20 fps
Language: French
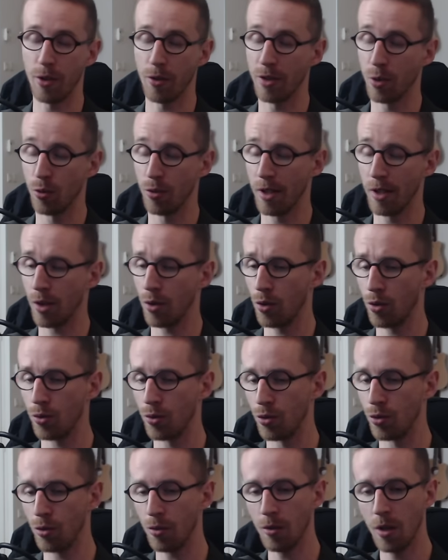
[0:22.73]
n'en écouter que
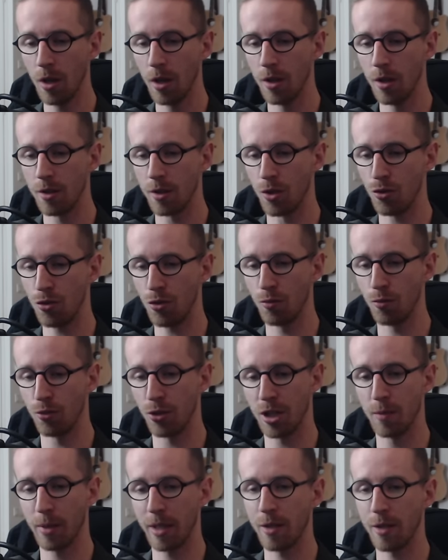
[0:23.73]
l'audio, c'est juste une
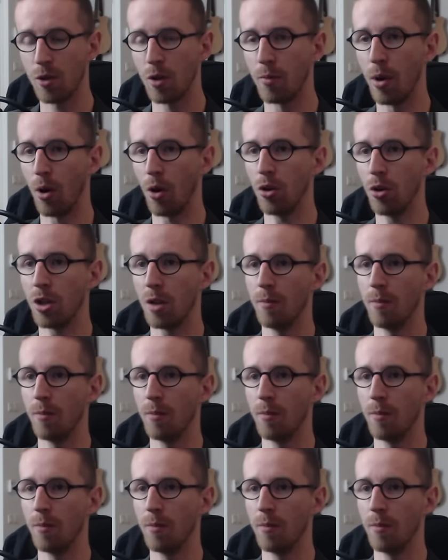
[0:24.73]
petite prise de parole.